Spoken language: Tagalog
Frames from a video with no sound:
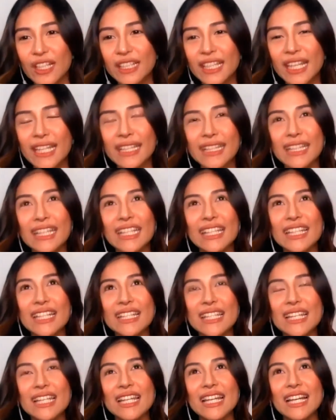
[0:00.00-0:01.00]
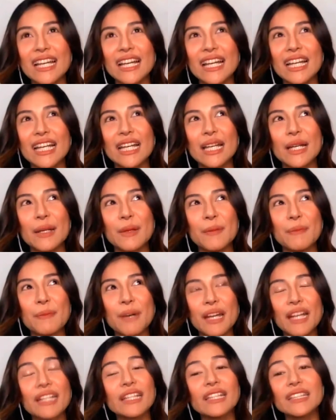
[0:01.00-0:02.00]
na hindi na sila
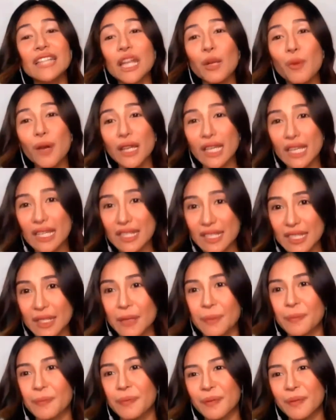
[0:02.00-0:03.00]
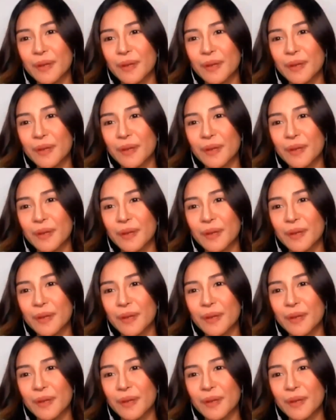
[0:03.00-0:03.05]
parang nagdalawang isip